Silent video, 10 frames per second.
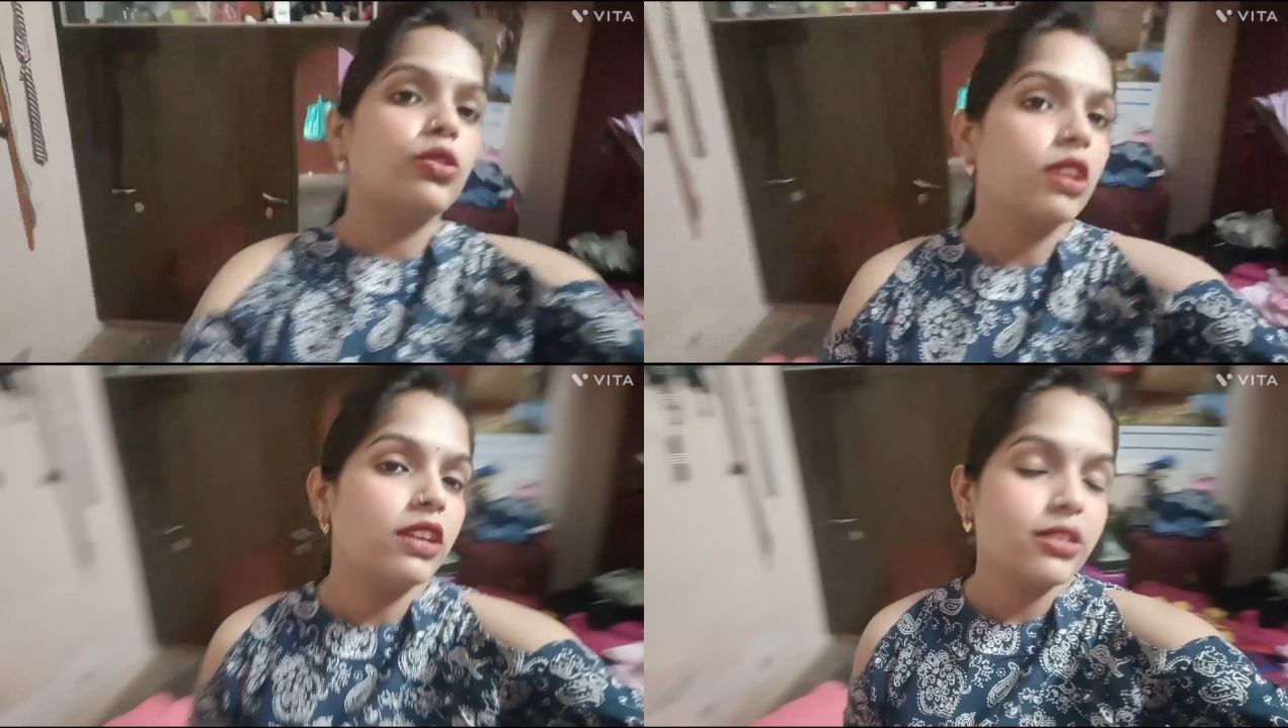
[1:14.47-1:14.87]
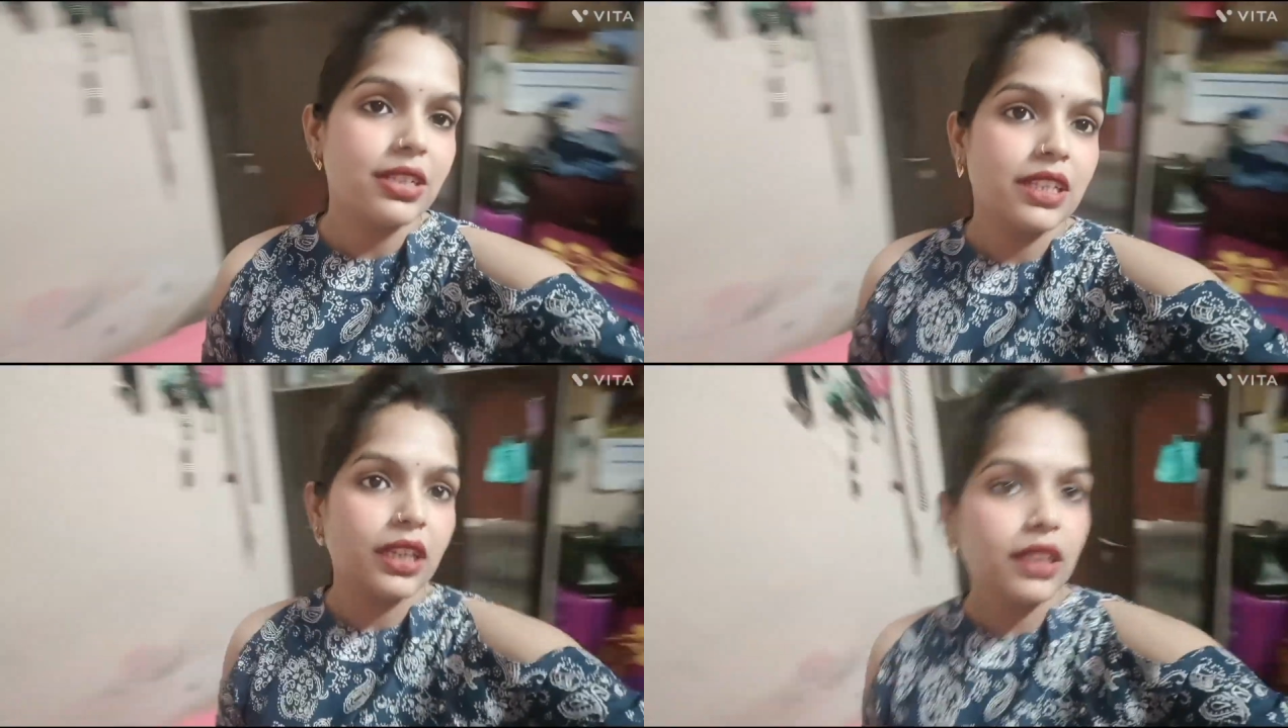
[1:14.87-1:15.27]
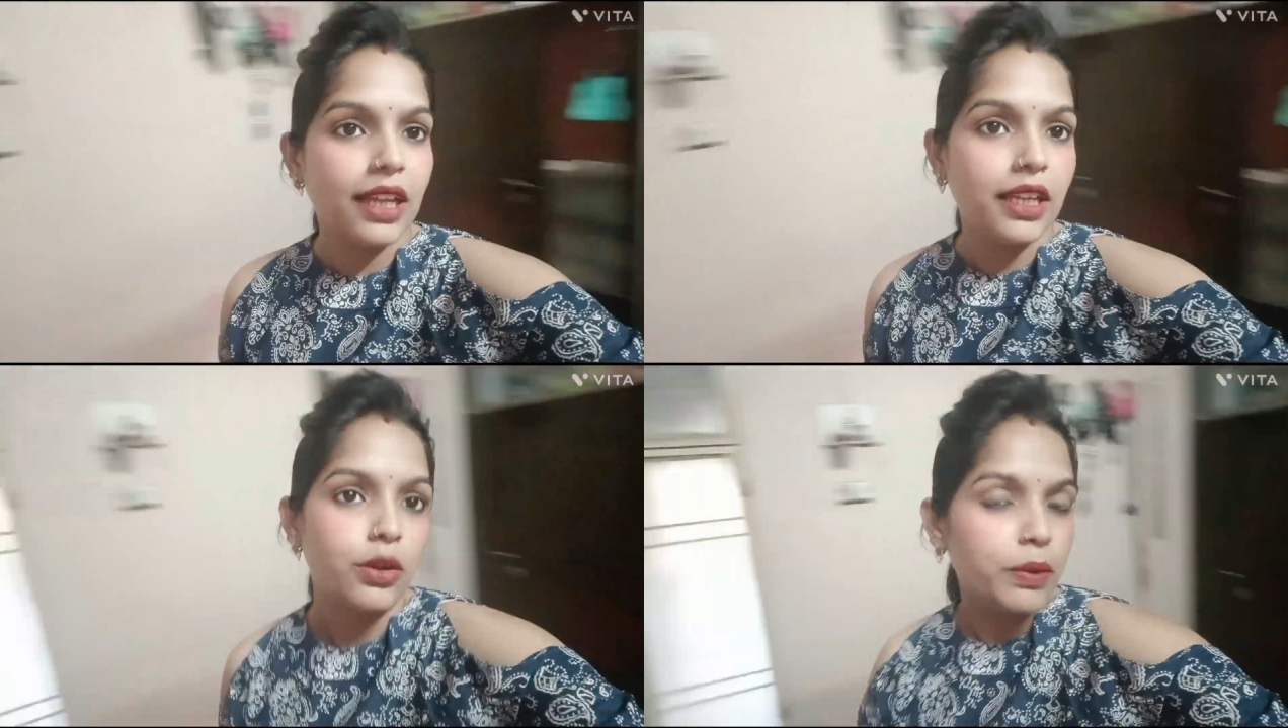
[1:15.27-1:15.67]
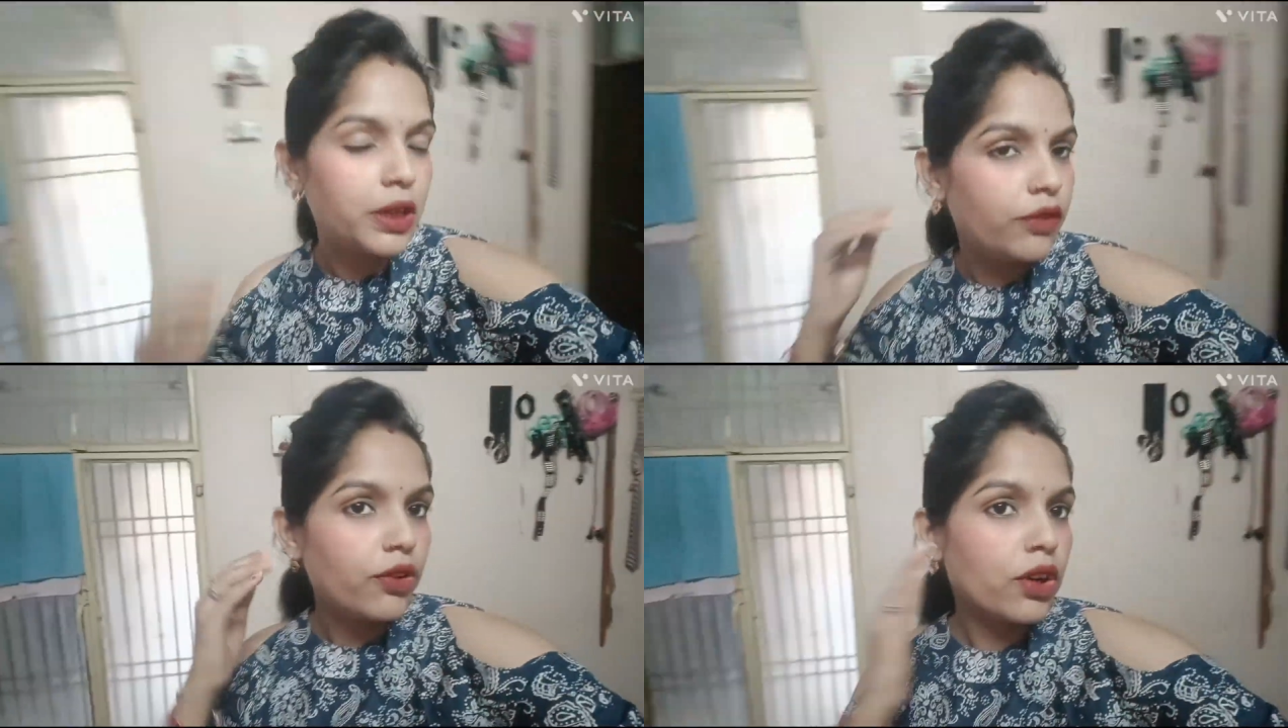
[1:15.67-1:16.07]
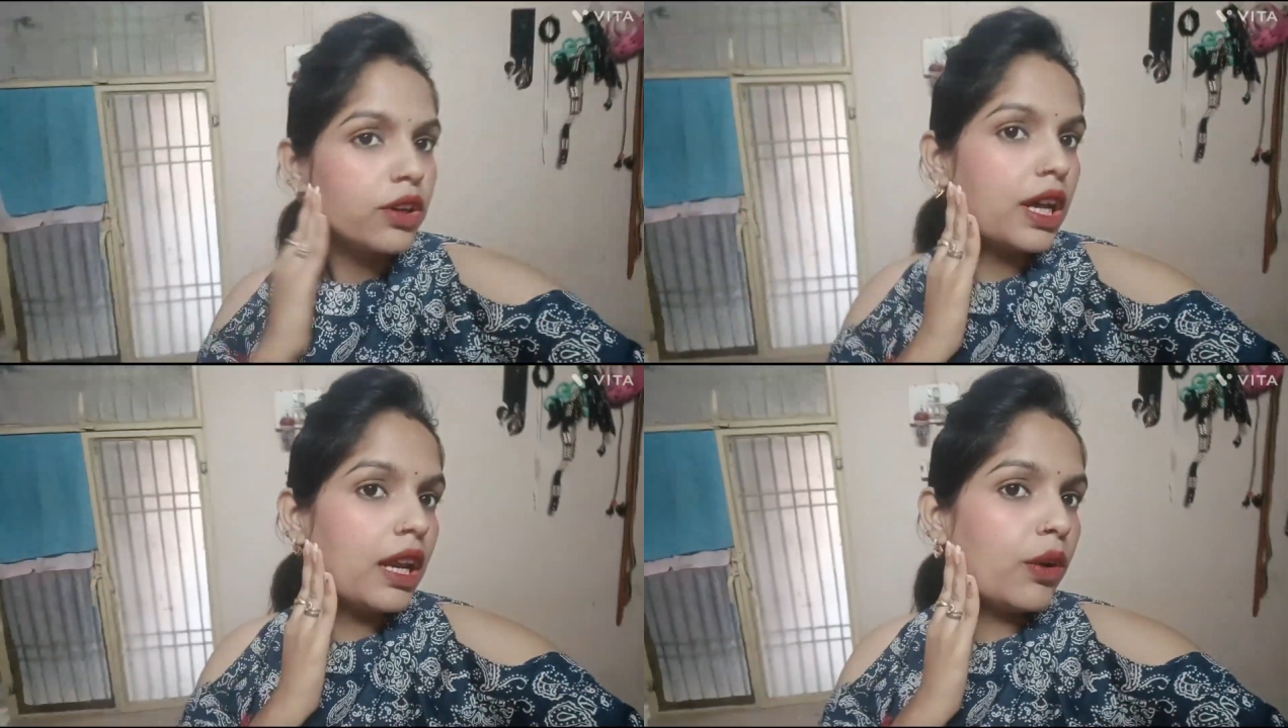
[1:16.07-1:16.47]
चले चलते हैं टैनी को मैंने फ्रॉक
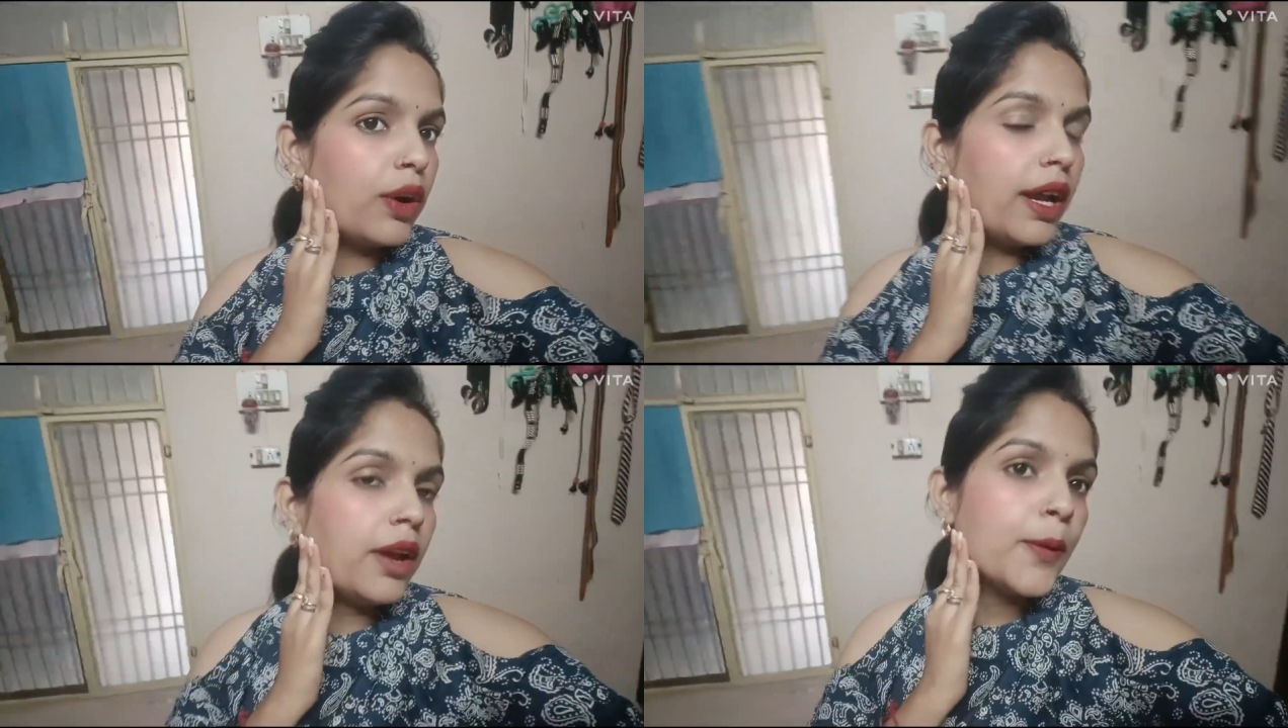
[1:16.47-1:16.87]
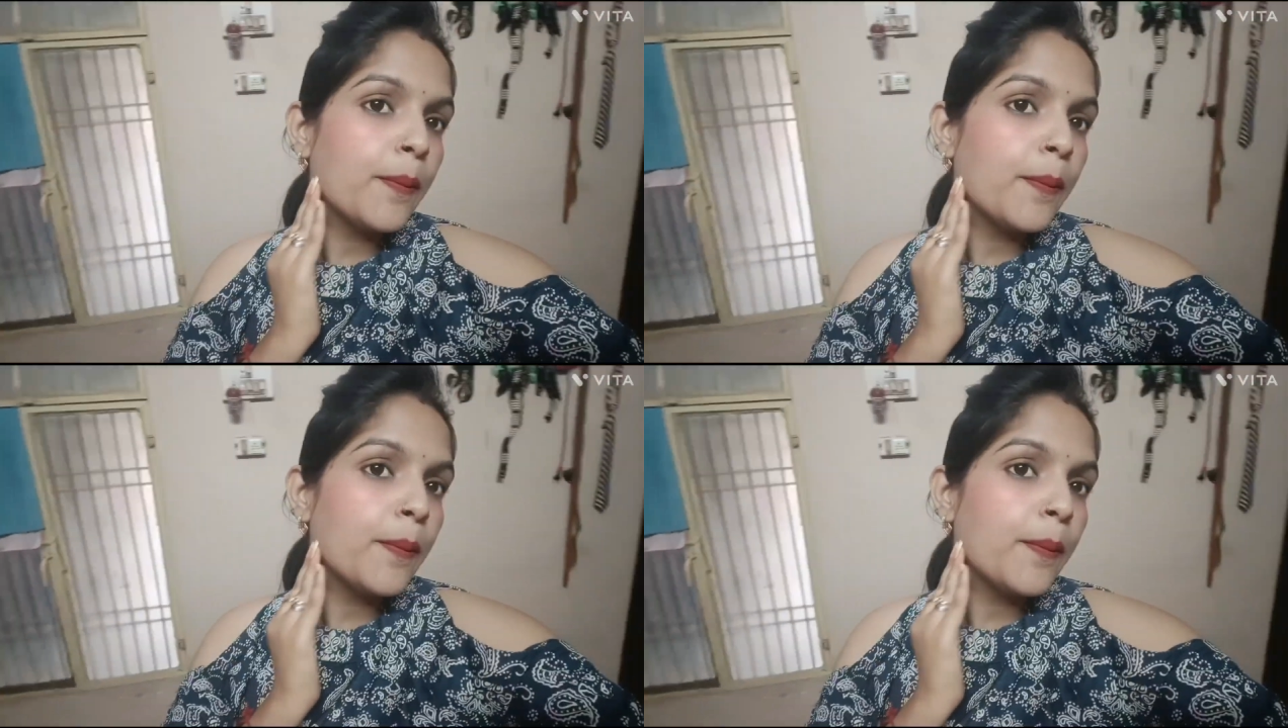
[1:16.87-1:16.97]
डाला हुआ है